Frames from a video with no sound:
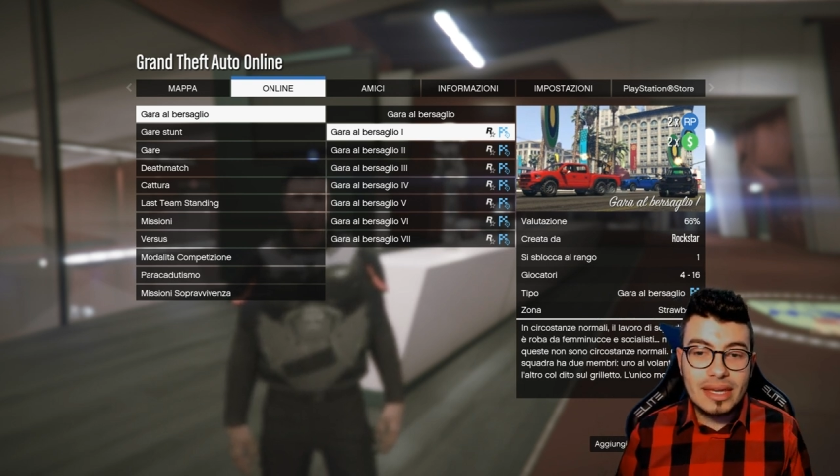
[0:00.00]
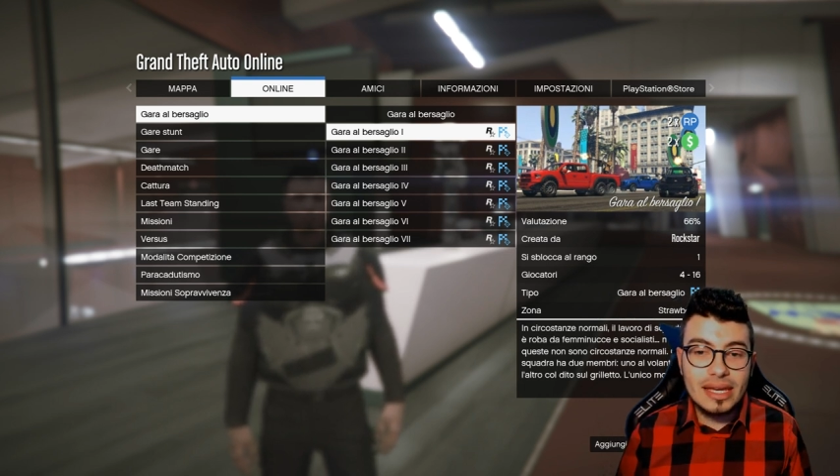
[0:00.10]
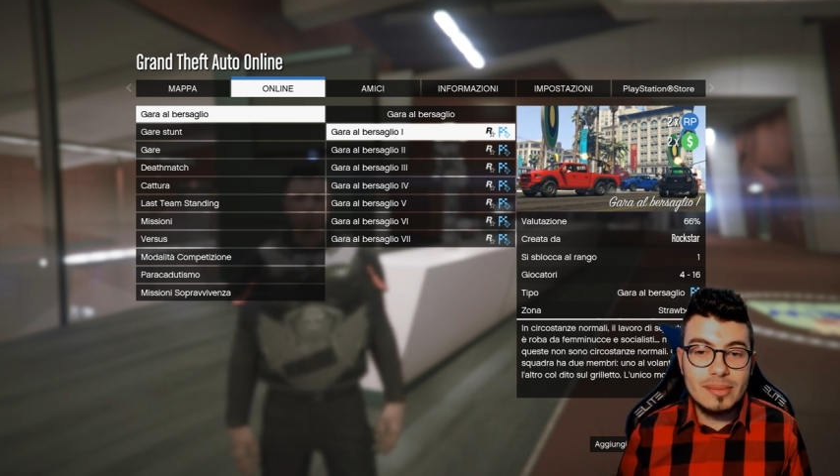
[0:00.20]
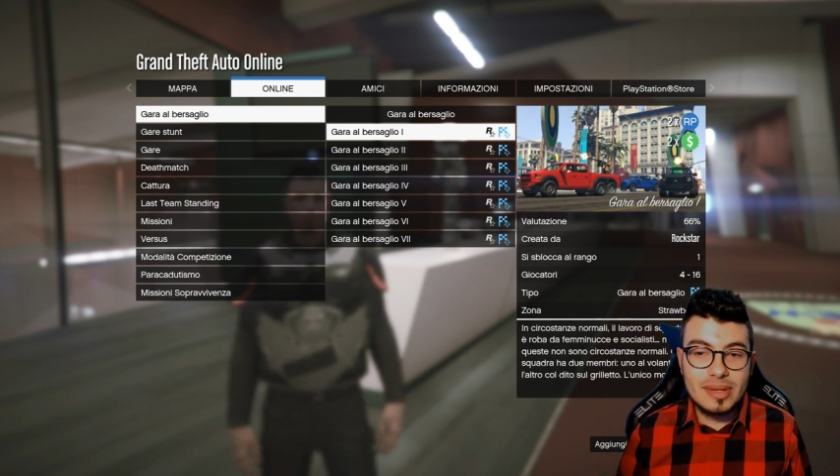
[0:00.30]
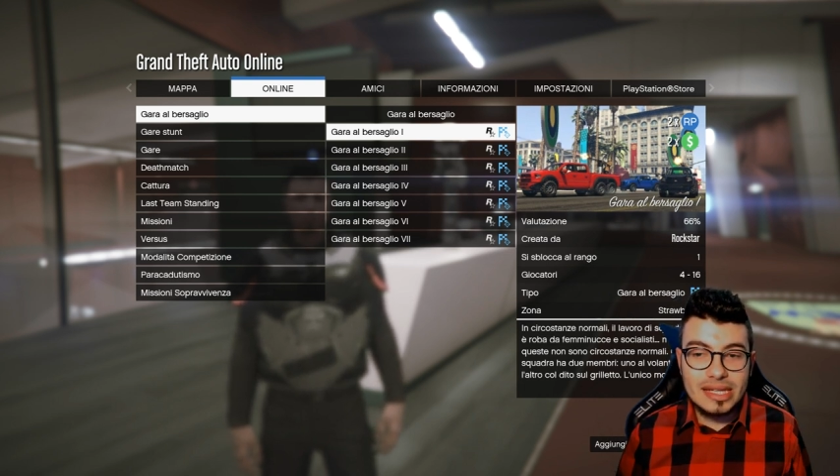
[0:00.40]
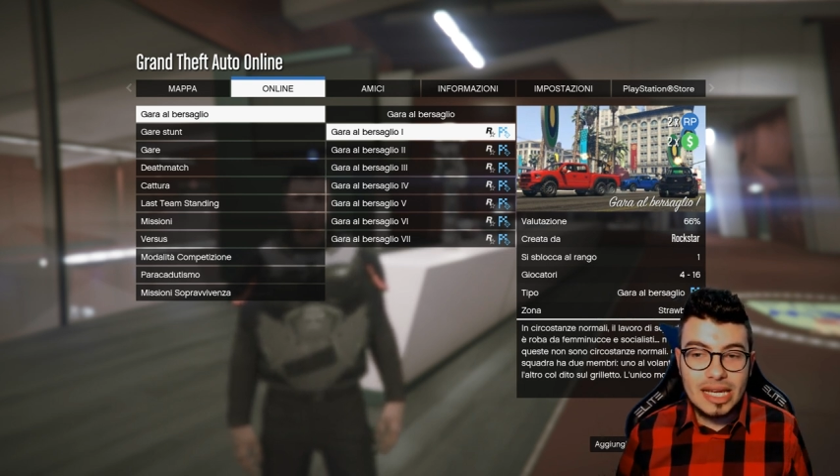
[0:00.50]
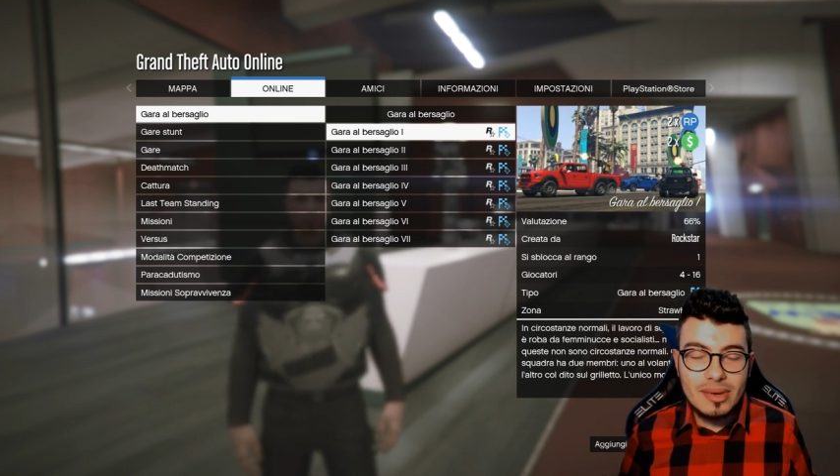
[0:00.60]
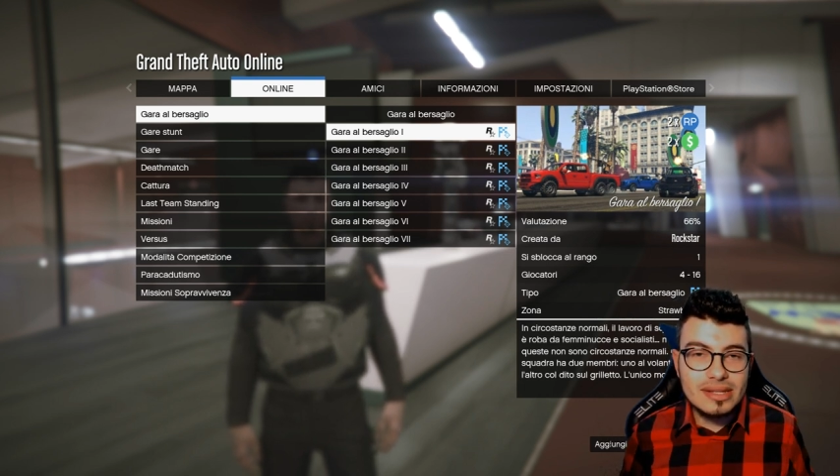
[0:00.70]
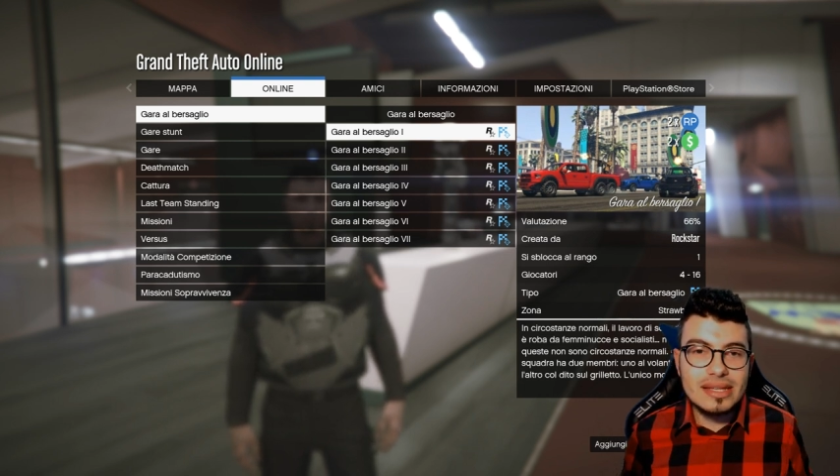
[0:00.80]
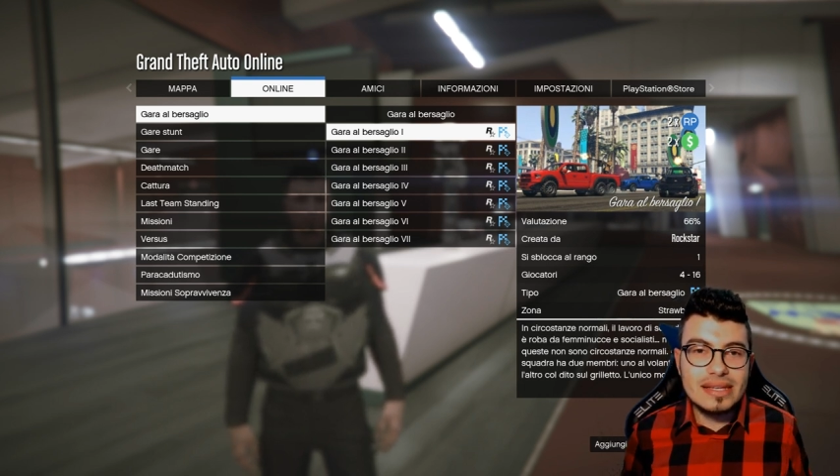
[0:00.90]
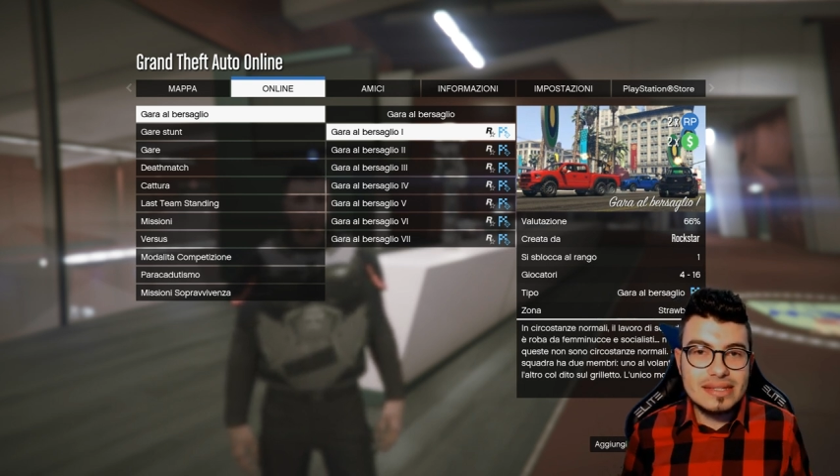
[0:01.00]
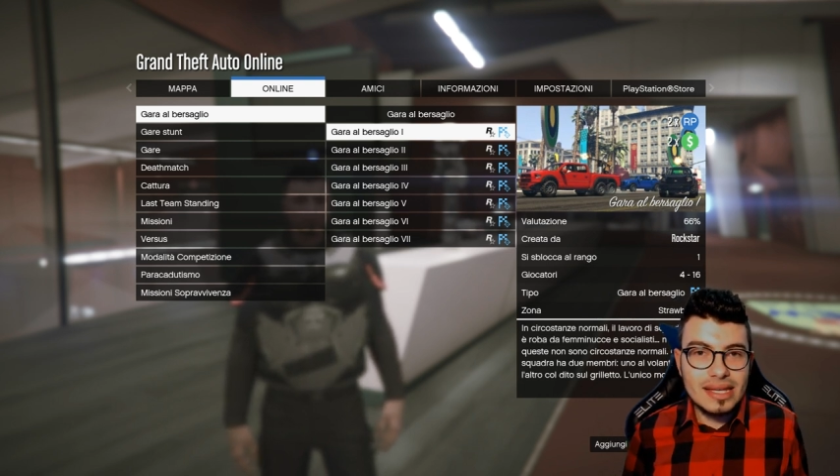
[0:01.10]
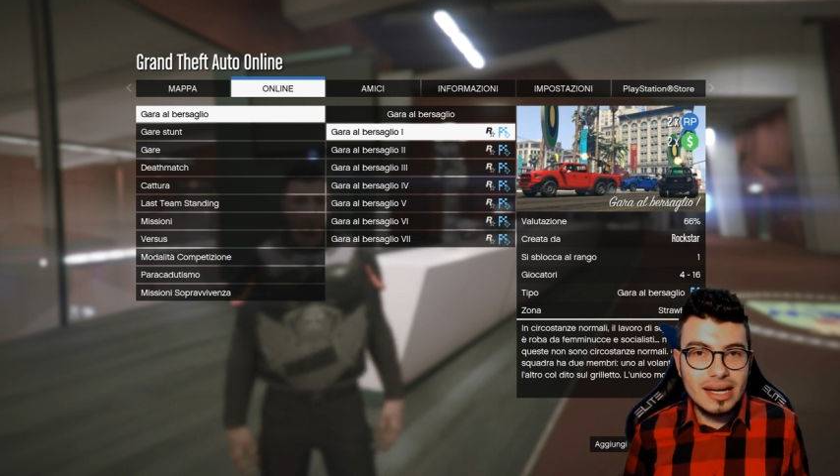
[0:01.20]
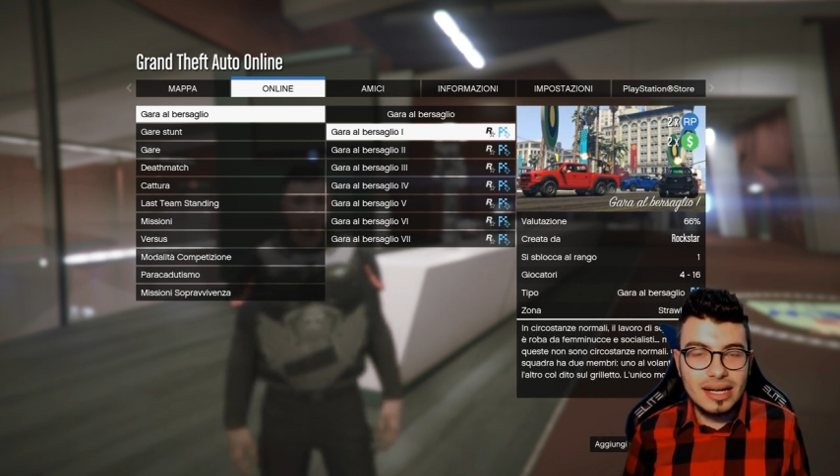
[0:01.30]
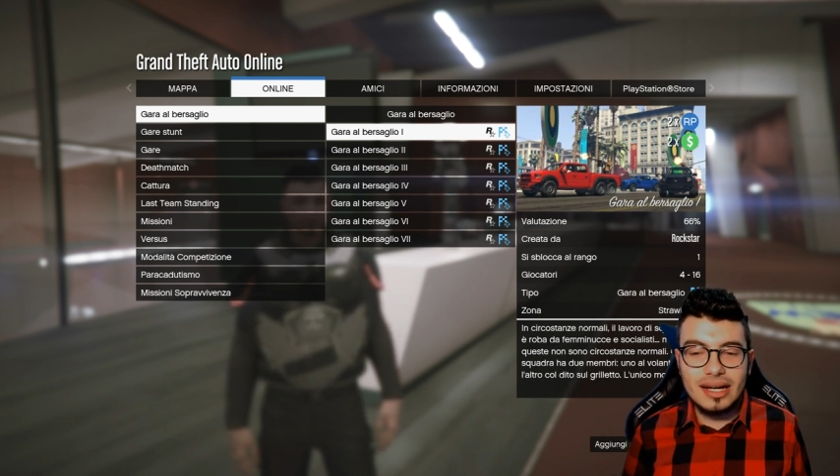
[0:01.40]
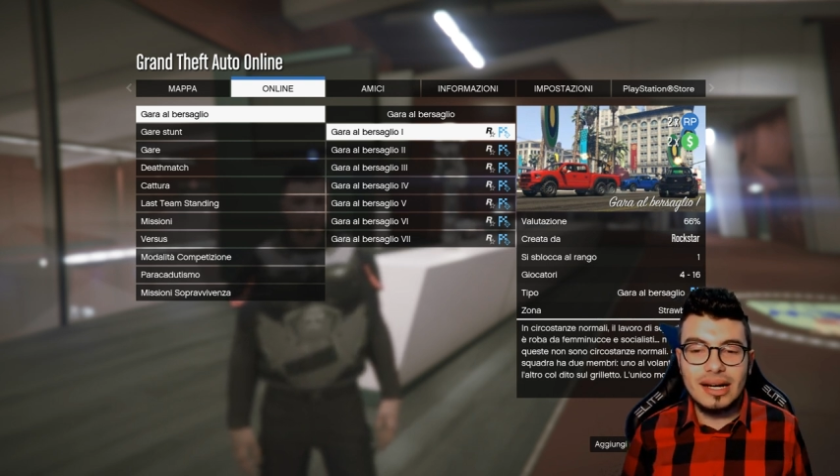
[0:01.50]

che praticamente sta